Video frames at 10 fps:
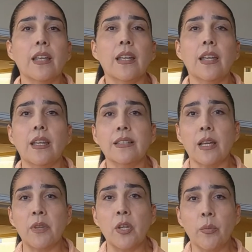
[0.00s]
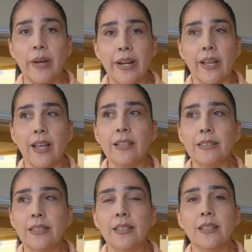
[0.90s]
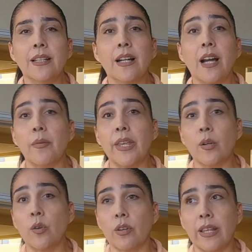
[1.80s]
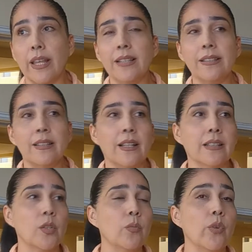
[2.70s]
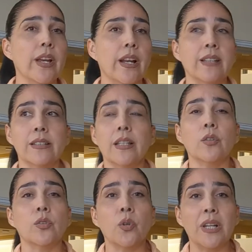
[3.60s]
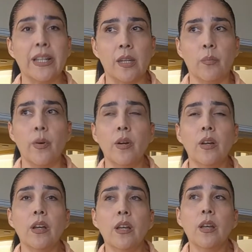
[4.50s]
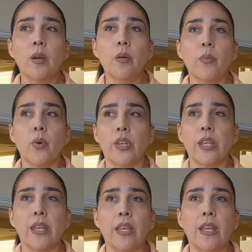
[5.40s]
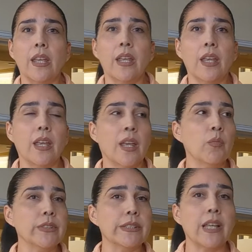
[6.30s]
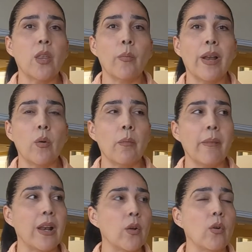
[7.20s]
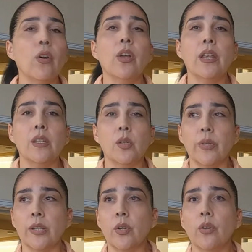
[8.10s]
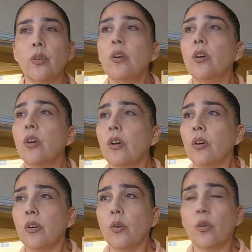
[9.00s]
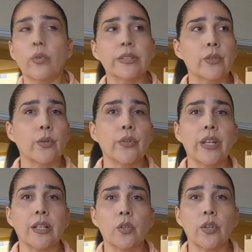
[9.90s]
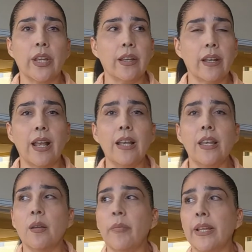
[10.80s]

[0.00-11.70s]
eh, Sabino Vargas, Javier Cortés. Estoy muy agradecida con todo el equipo porque hemos estado mano a mano y sobre todo con nuestro director general y la